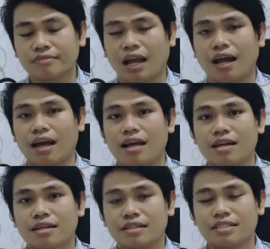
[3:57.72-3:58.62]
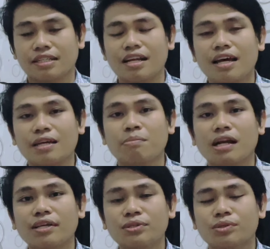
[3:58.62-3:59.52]
Nah, di sini lagi
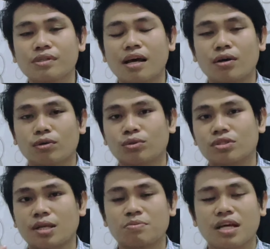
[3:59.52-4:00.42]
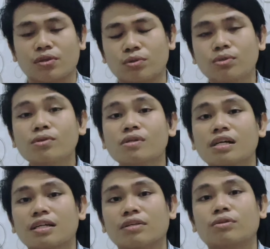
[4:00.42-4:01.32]
berlanjut untuk step 1
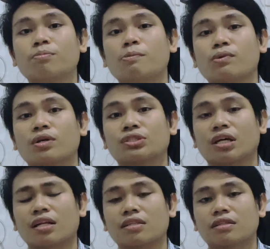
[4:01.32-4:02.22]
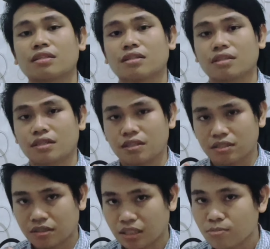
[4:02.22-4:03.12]
itu pemenuhan syarat
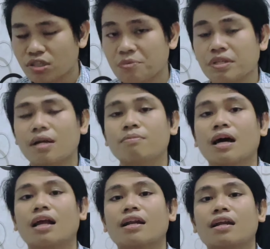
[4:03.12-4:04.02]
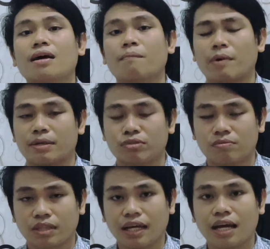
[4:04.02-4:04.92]
1000 subscribe dan 4000
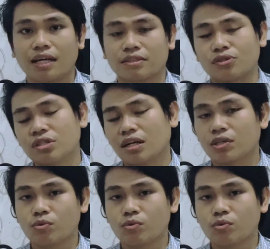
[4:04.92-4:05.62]
jam tayang. Terus yang